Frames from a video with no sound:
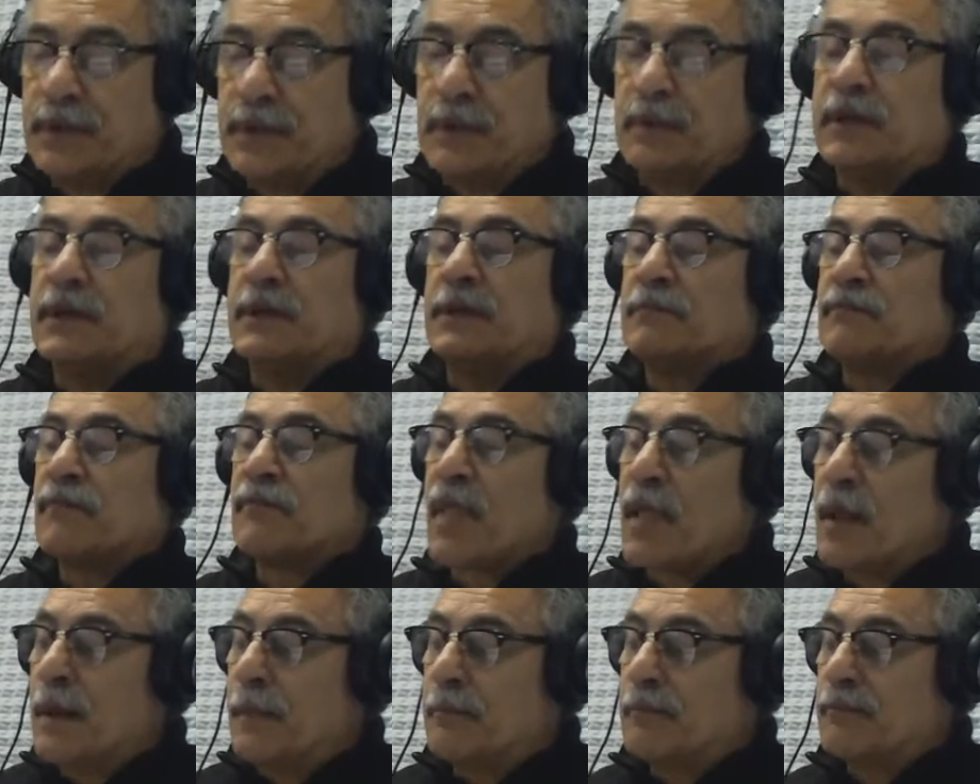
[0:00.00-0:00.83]
Pero bueno,
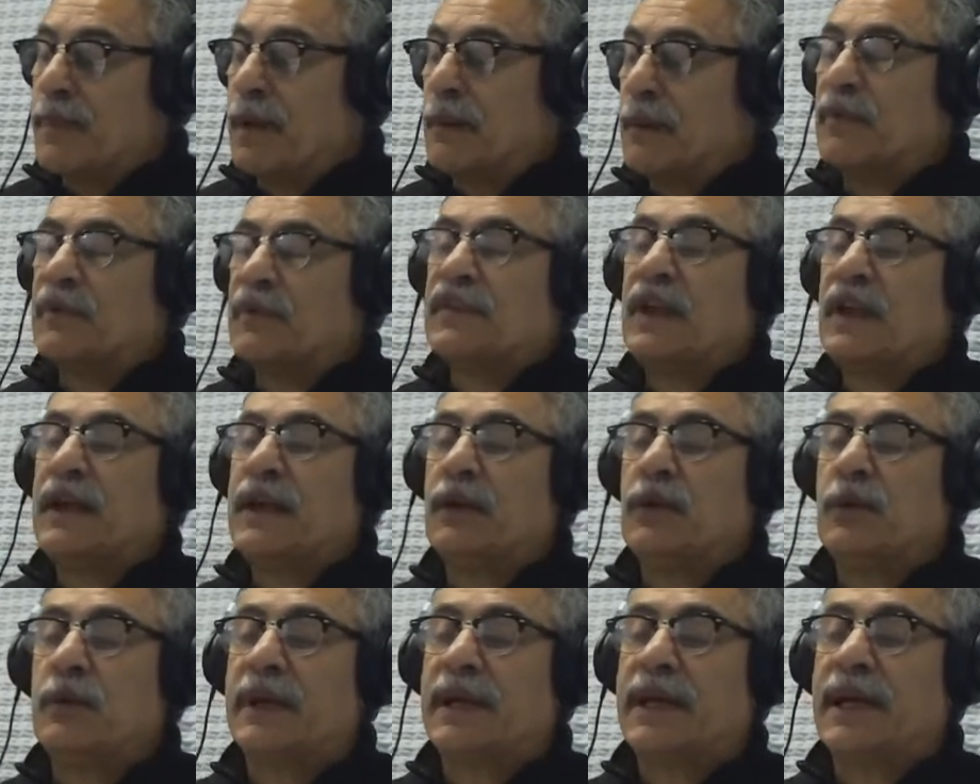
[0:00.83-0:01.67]
vamos a
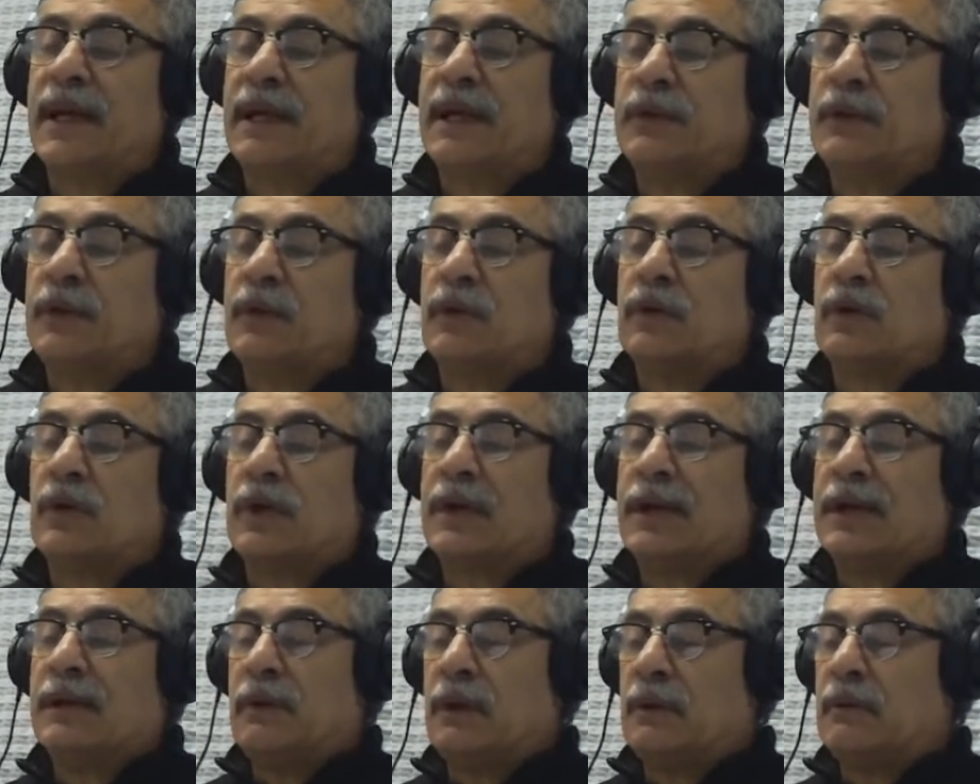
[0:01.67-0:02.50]
ir ubicando y
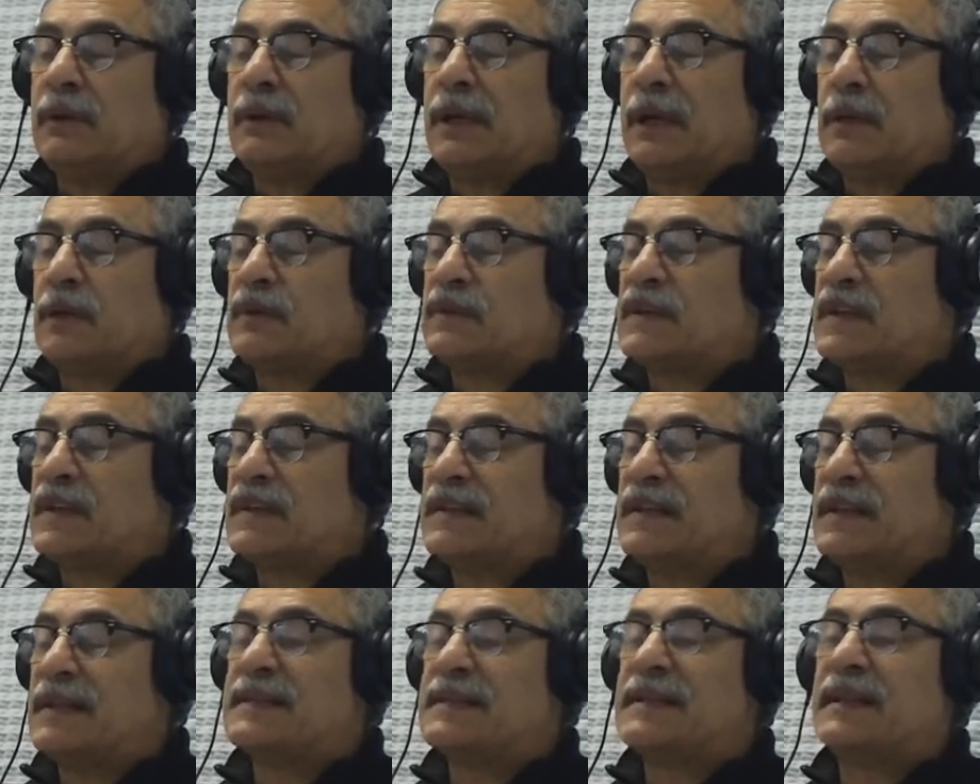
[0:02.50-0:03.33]
colocando algunas
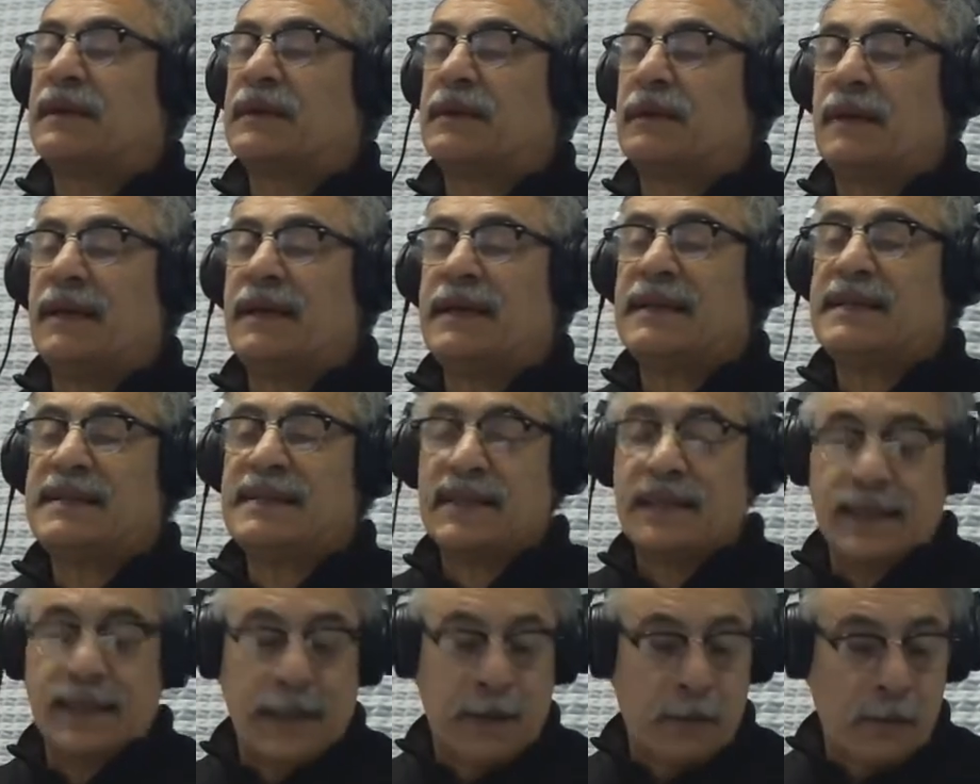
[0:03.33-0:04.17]
cosas en el centro de la
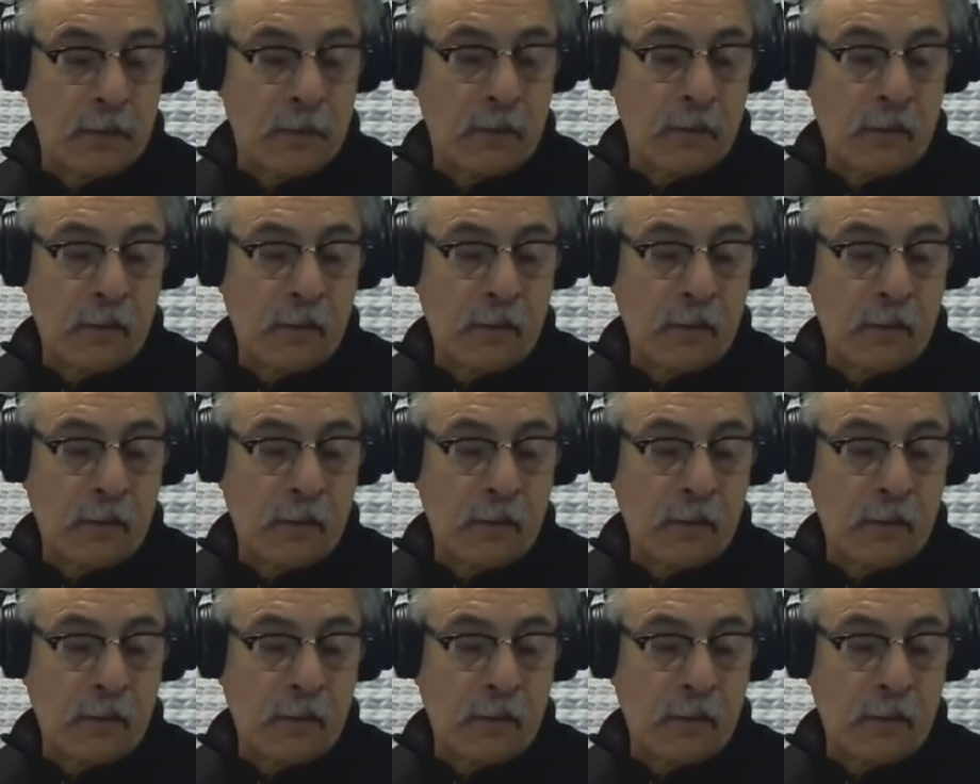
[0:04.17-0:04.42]
escena.